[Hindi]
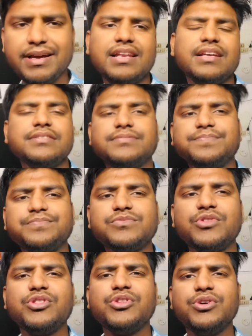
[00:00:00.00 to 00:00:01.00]
पहले
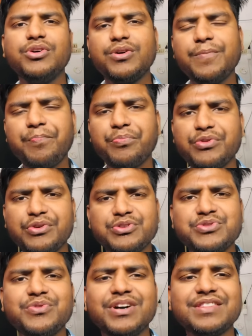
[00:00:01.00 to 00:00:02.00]
तो
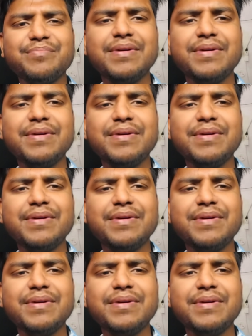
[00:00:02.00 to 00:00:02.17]
उस वक्त